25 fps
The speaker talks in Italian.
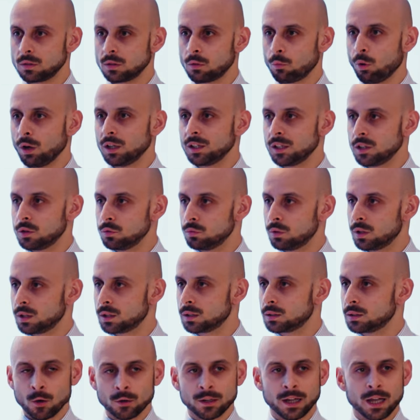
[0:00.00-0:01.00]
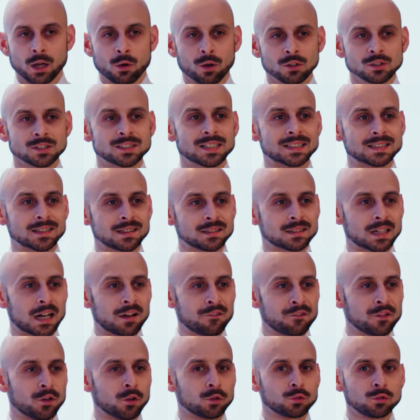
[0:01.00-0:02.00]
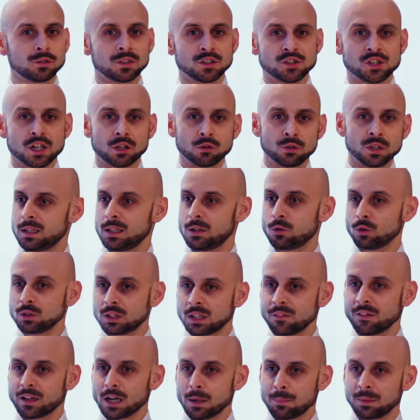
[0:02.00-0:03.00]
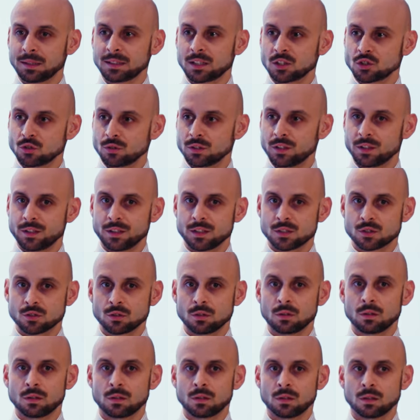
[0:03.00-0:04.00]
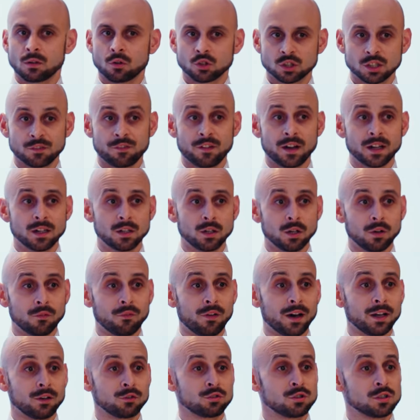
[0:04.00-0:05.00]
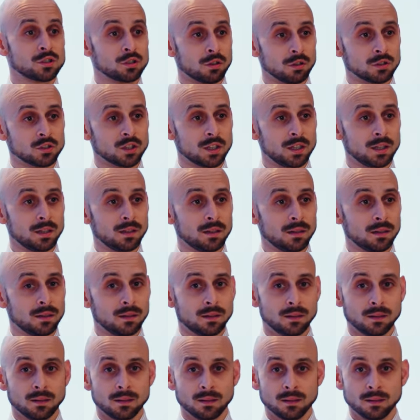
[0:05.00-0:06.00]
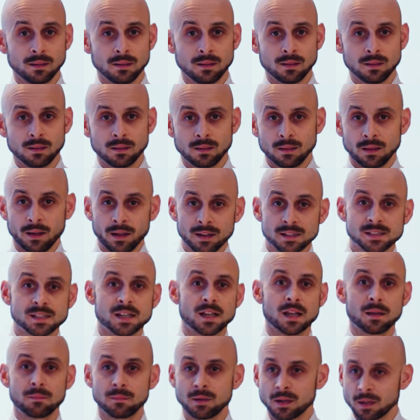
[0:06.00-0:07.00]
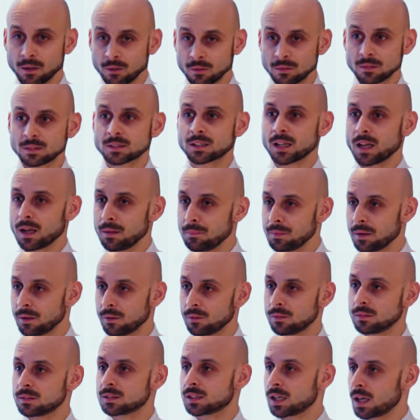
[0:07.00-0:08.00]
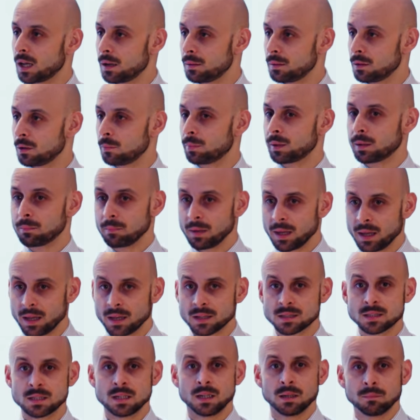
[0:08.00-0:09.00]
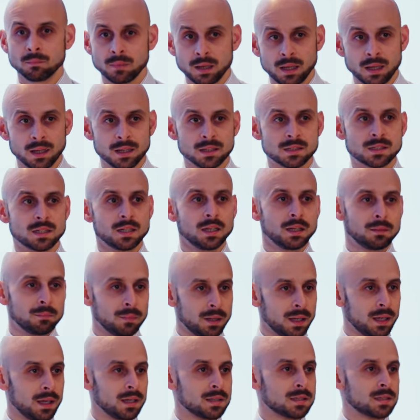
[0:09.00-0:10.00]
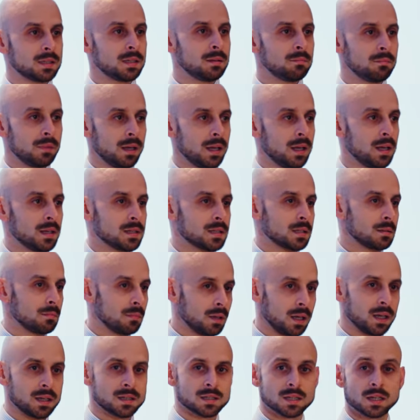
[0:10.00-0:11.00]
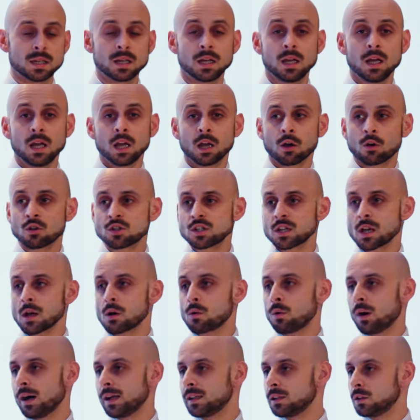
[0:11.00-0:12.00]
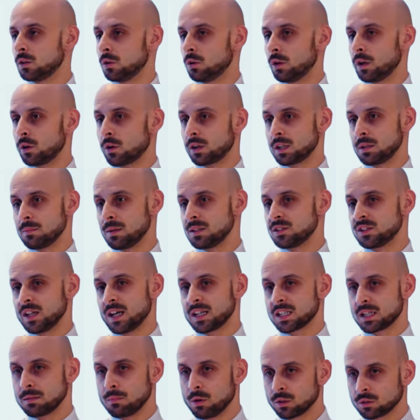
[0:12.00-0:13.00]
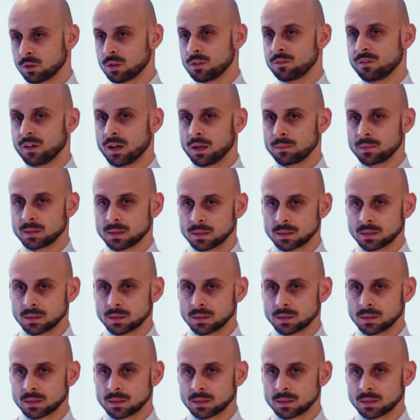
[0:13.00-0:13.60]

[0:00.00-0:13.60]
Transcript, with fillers: Quale dei due? Ok, quando si tratta di traffico tutti scelgono di coltivare la piantagione di riso. Cosa fanno? Vanno sui social, e semiano, semiano, semiano per mesi, mesi, mesi, mesi, mesi, così che quando è ora di mangiare sei morto di fame.